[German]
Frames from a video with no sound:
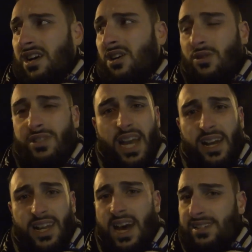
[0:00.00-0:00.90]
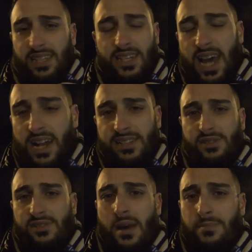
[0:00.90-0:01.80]
Und ja, klar, es hat dann
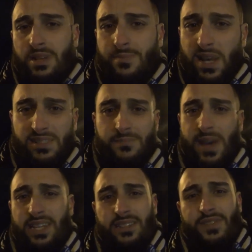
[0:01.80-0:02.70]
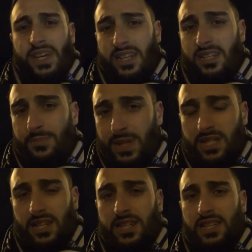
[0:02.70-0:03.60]
alles zusammengepasst. Im Endeffekt eine
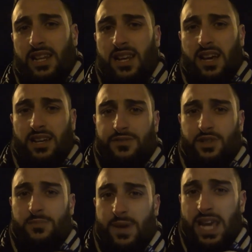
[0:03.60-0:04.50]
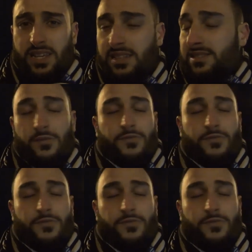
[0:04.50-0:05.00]
bittere Niederlage für die Blackies.